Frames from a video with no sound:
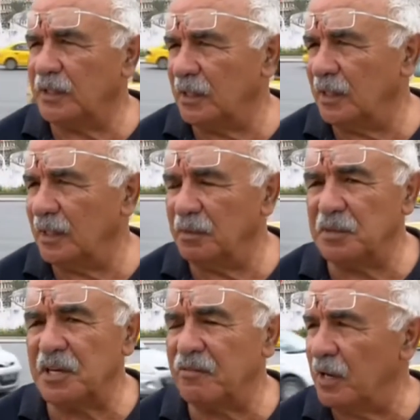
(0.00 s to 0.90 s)

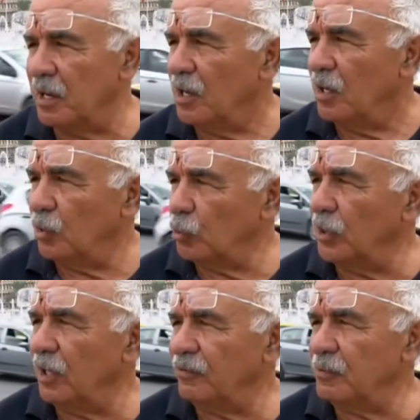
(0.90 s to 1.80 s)
المسافه
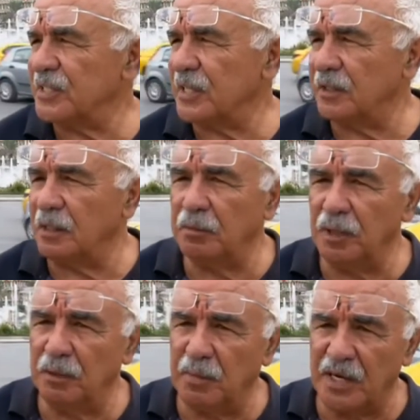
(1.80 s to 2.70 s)
كلها في مساله
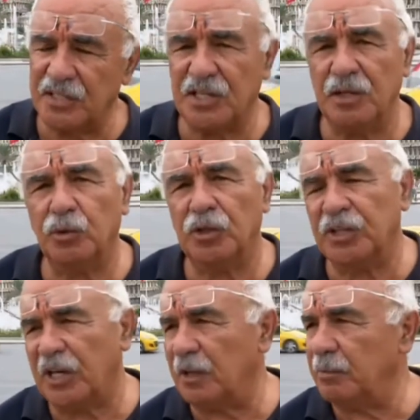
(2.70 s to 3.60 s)
المراسيم
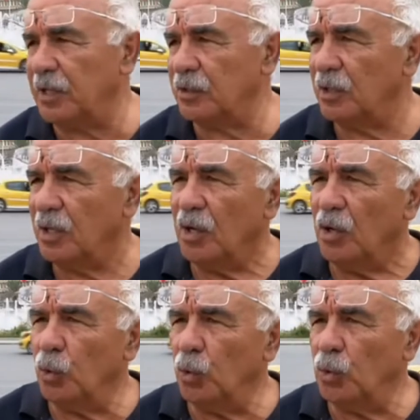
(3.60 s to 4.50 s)
والانتخابات
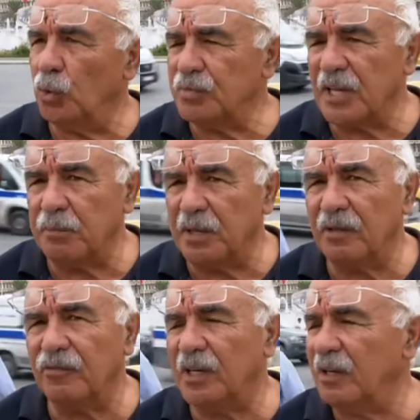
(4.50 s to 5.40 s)
ومسيبين في
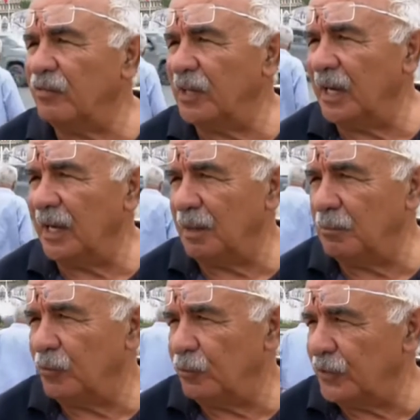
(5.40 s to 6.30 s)
اللي اهم
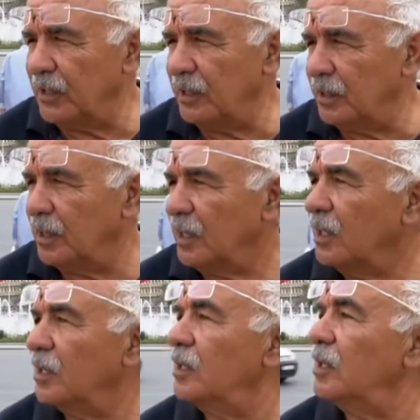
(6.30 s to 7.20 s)
وفي اللي
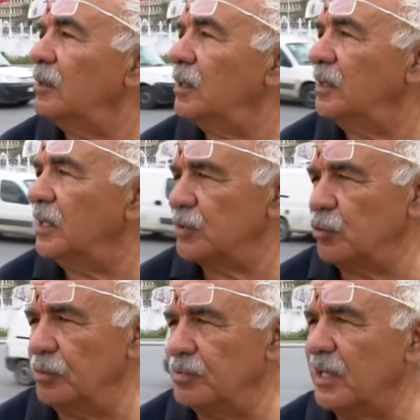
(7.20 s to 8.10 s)
إيه، الناس كل
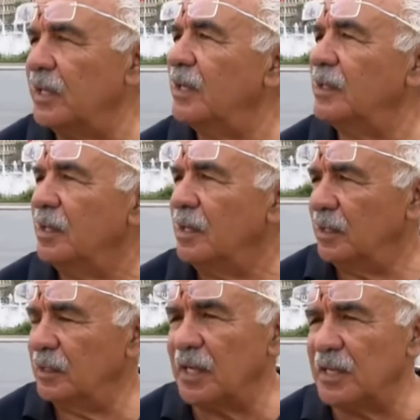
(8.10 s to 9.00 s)
مساكنه
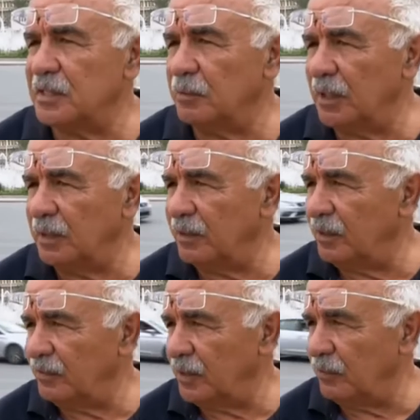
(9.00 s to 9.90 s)
تقاسم
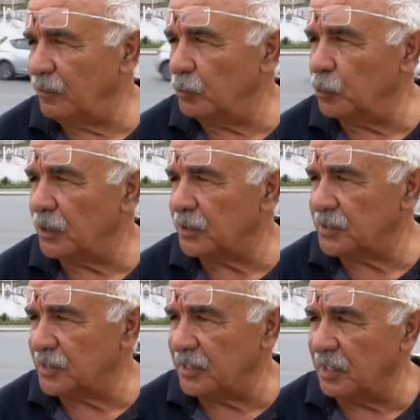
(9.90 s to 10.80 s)
في الامور
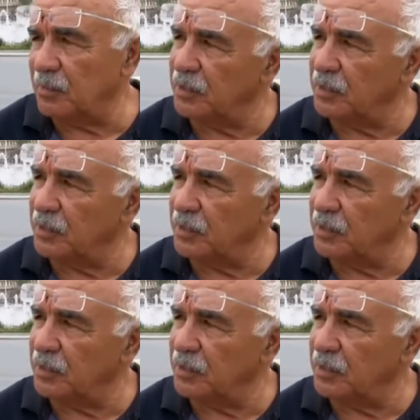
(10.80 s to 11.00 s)
الاقتصاديه